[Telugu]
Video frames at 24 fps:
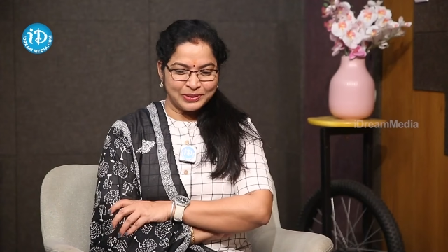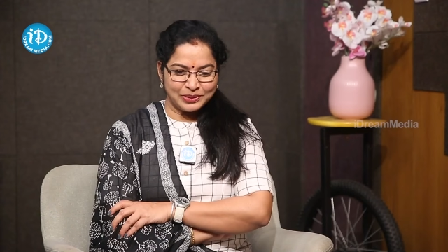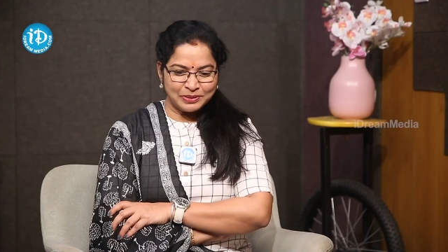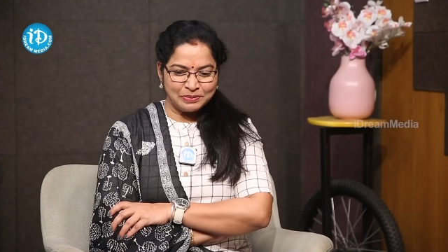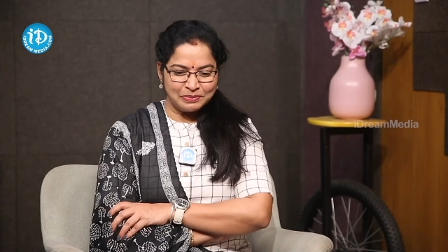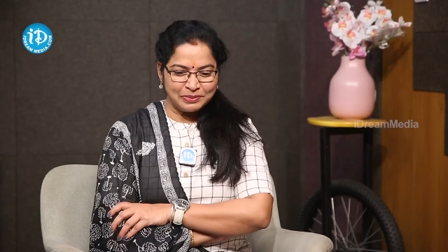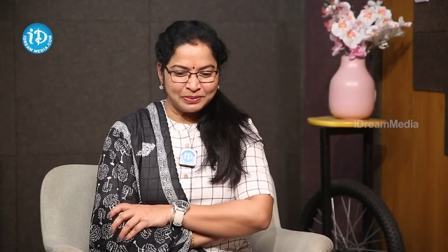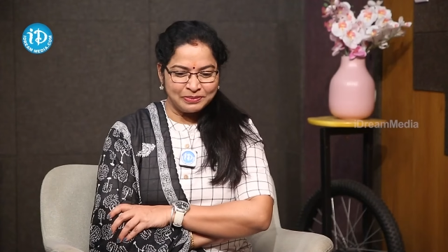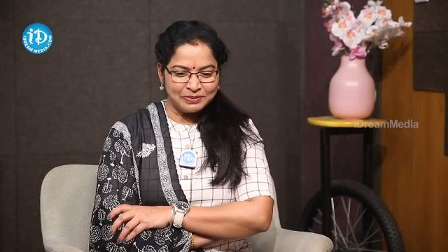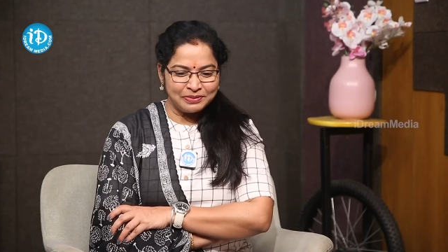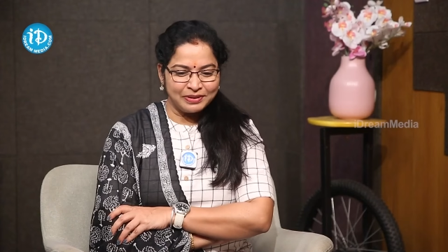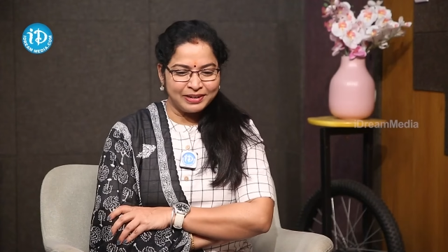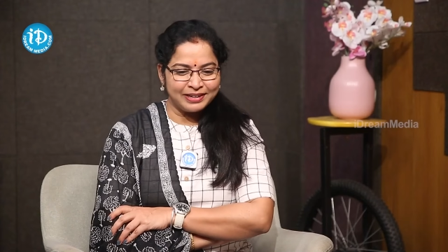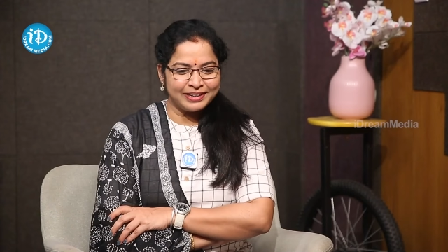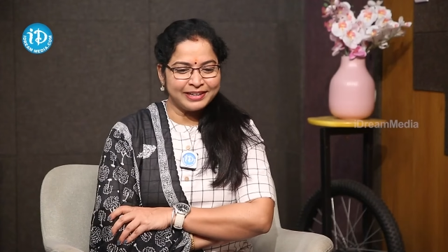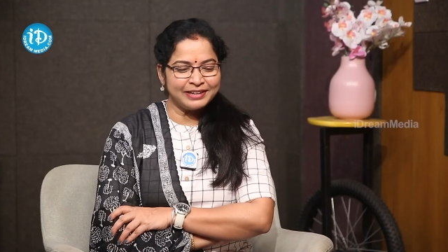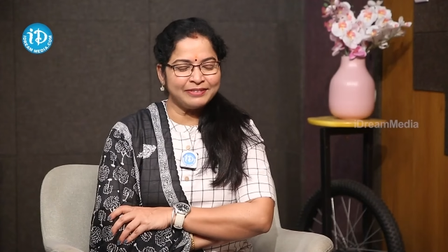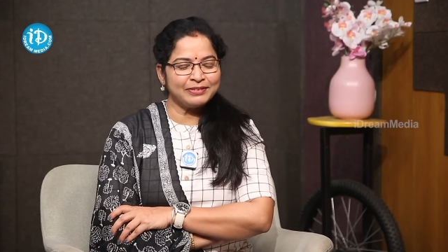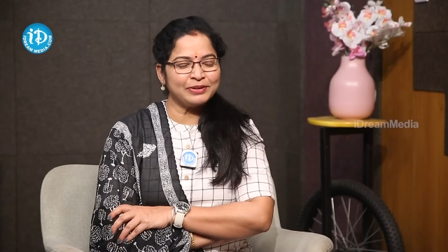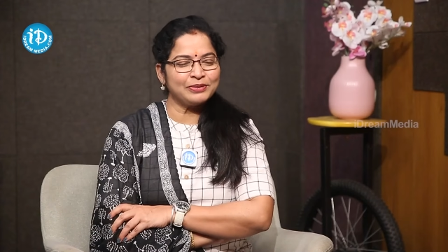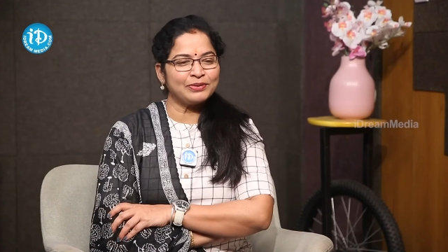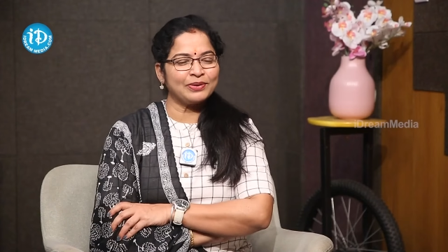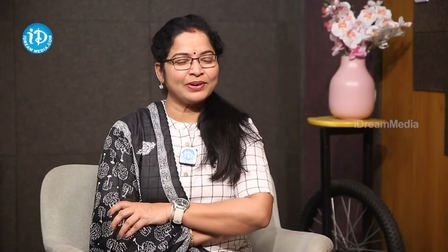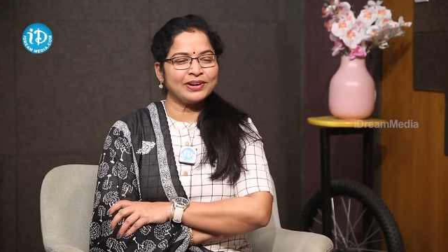సో ఇప్పుడు
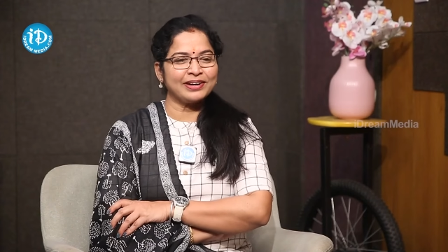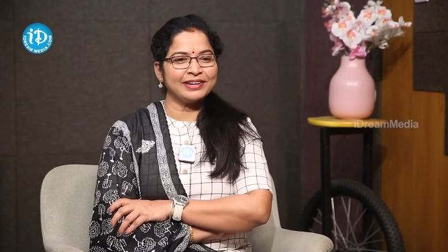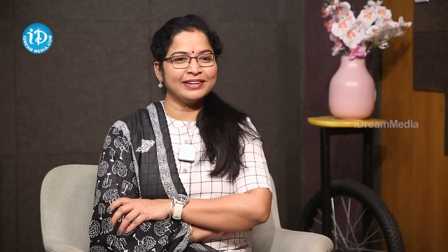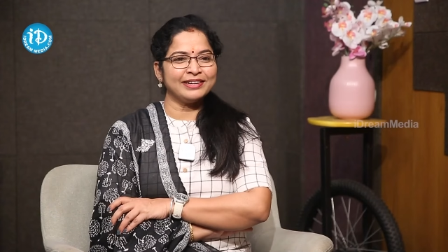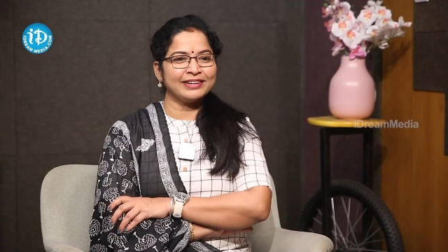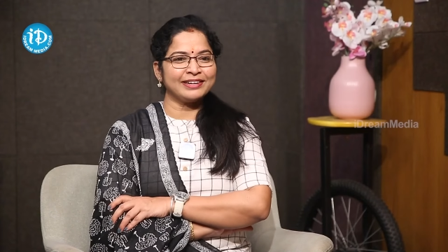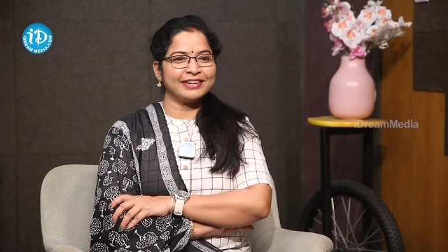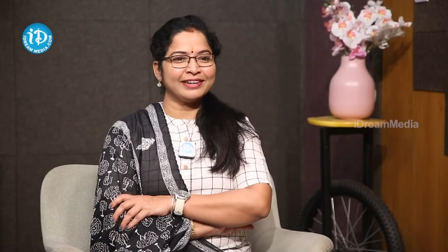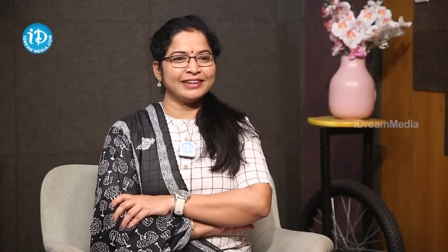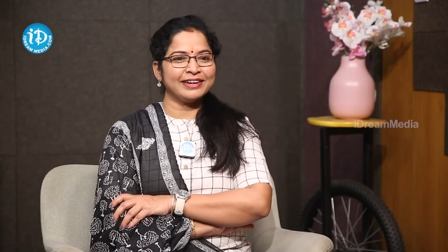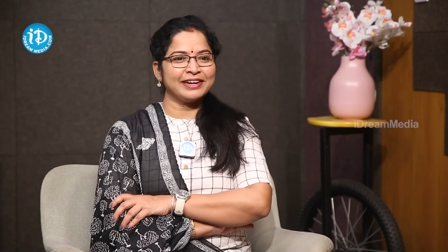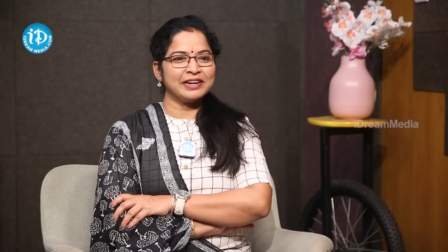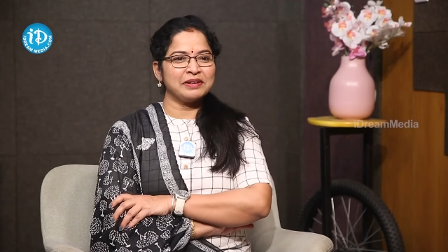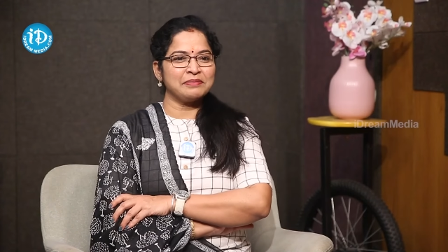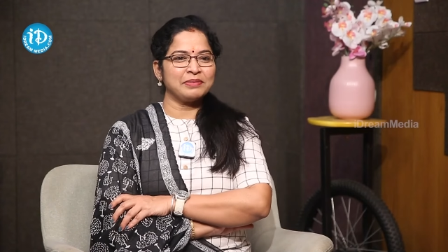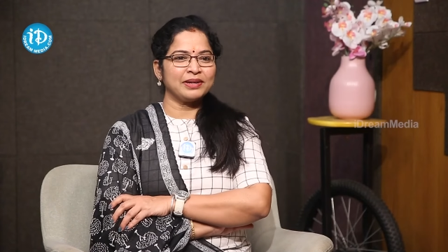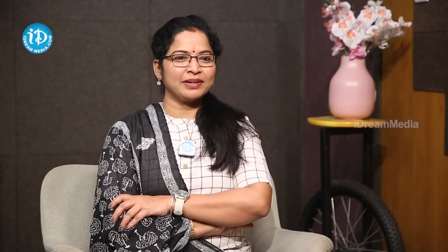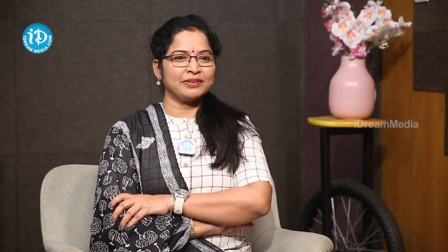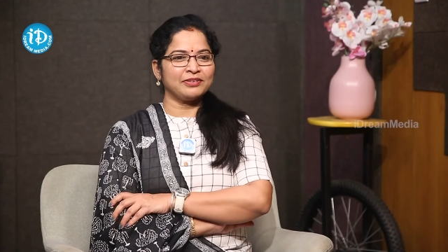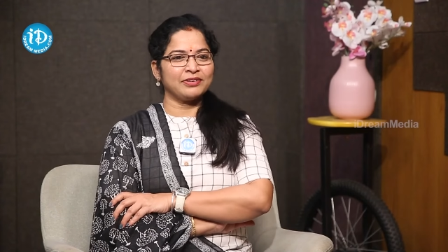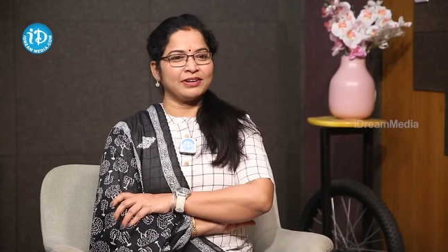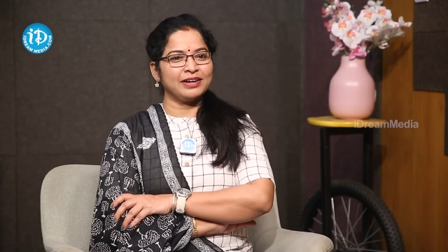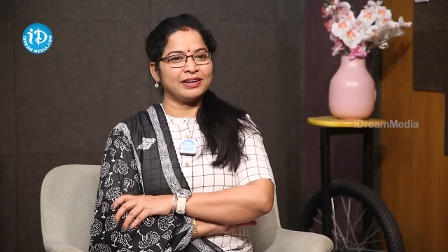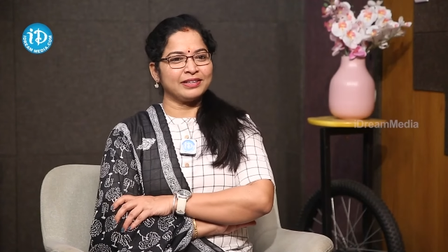డేవిడ్ వార్నర్ అనగానే
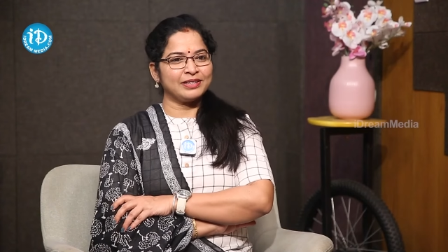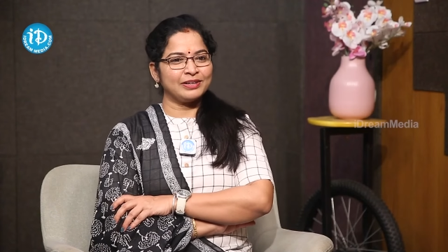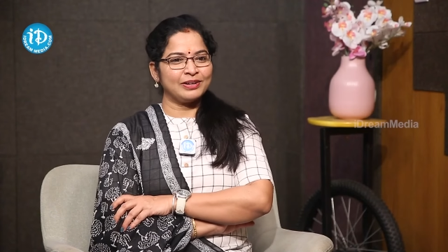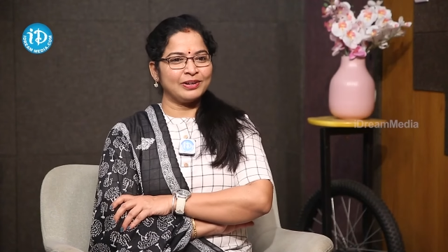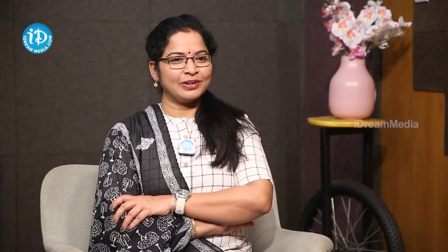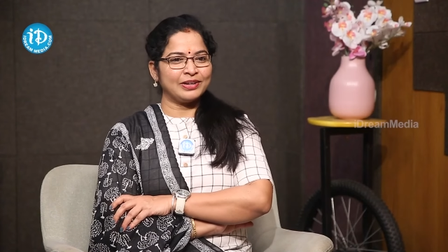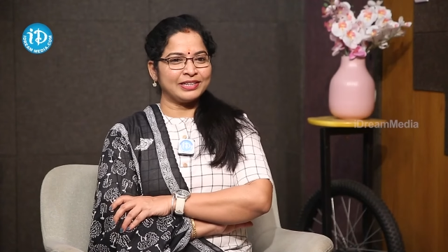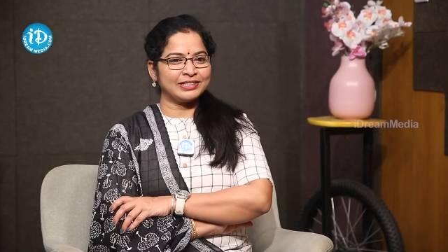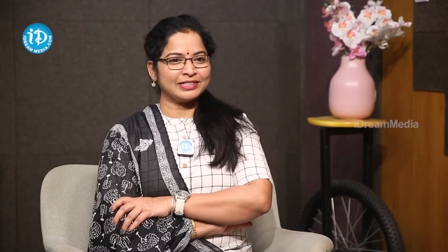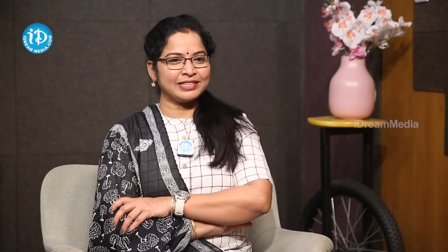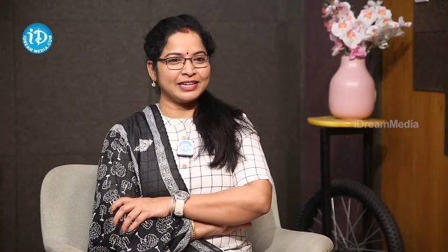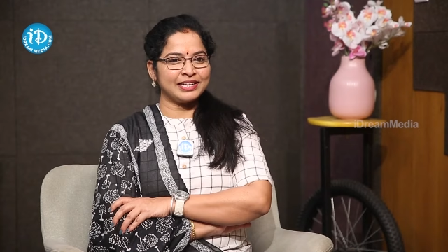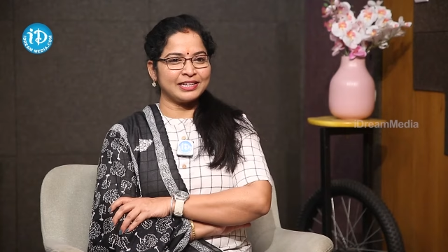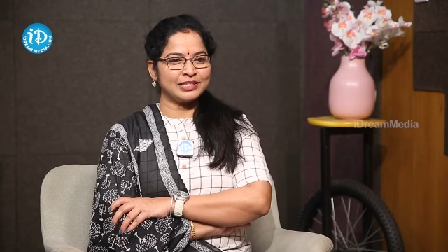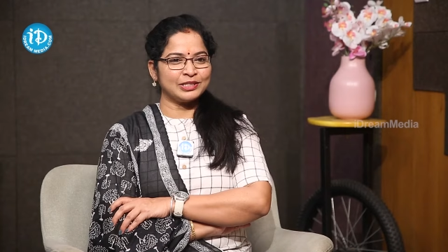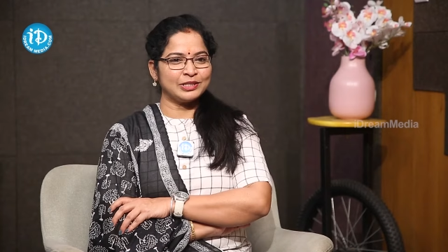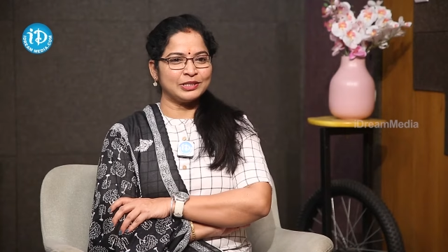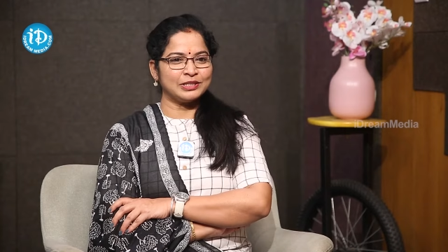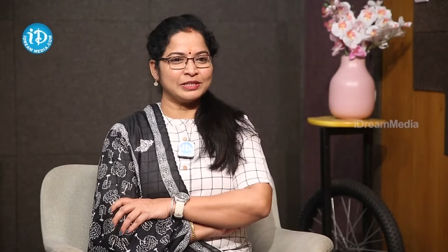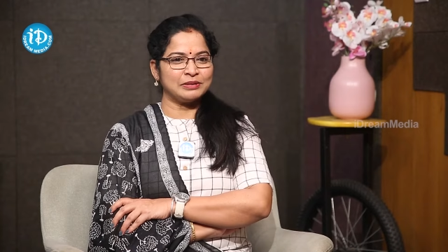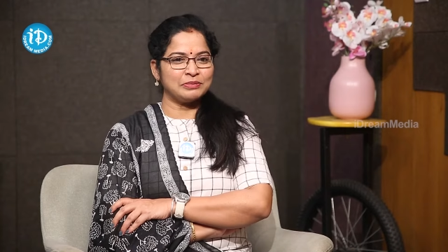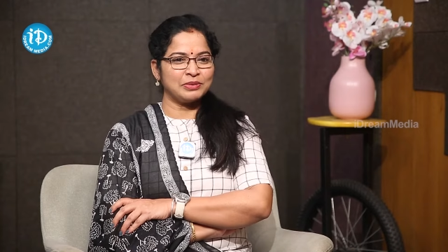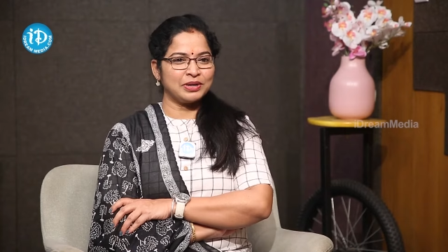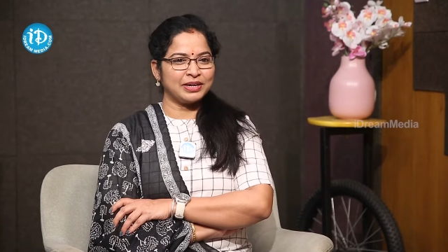మనకు గతంలో ఎస్ఆర్హెచ్
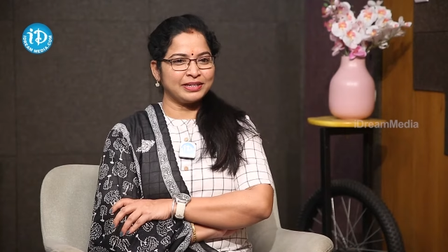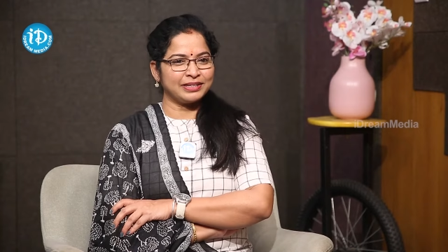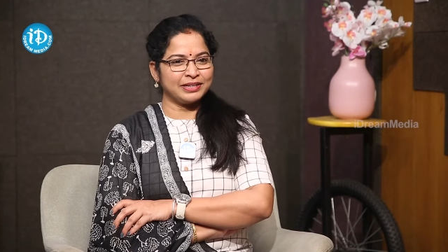టీమ్